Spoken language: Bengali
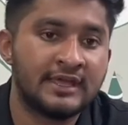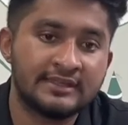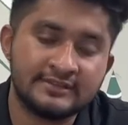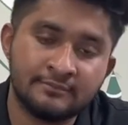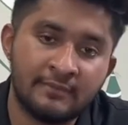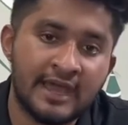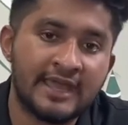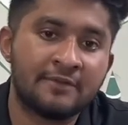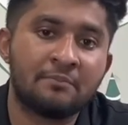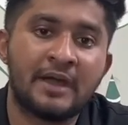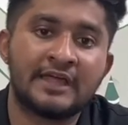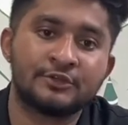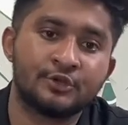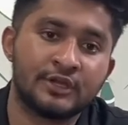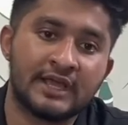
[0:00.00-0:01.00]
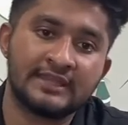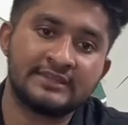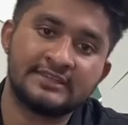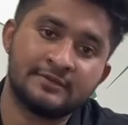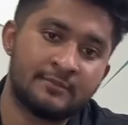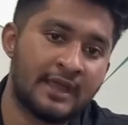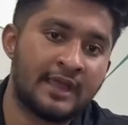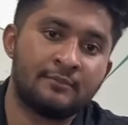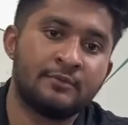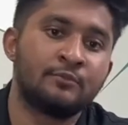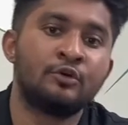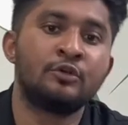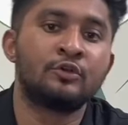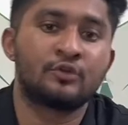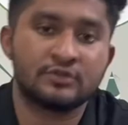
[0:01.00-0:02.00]
যে মায়ের পা ধরে কান্দে যে মা আমি
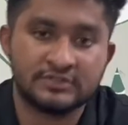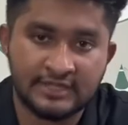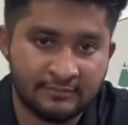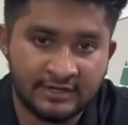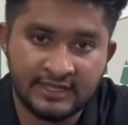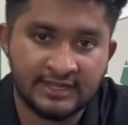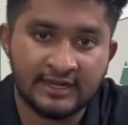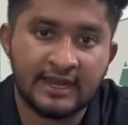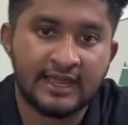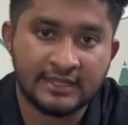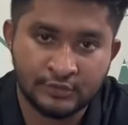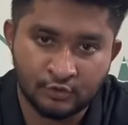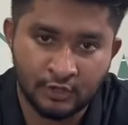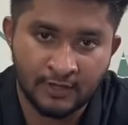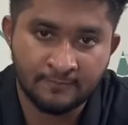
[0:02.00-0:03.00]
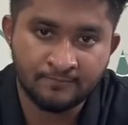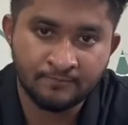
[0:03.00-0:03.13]
ভুল করছি আমার এখানে রাখেও না